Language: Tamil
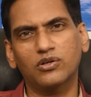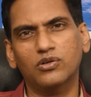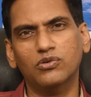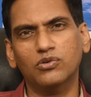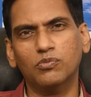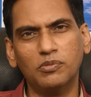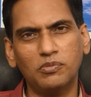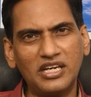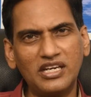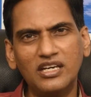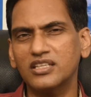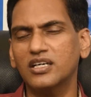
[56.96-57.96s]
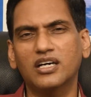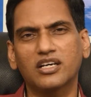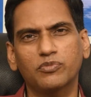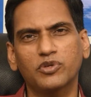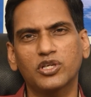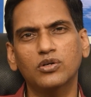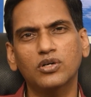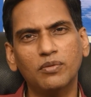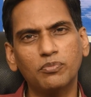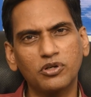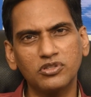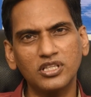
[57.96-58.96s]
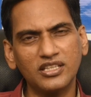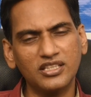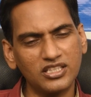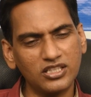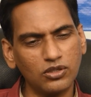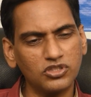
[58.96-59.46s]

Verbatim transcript: இருக்கும் ரொம்ப மைல்டாக தான் ஆரம்பிக்கும் அப்புறம் வந்து அந்த இடத்துல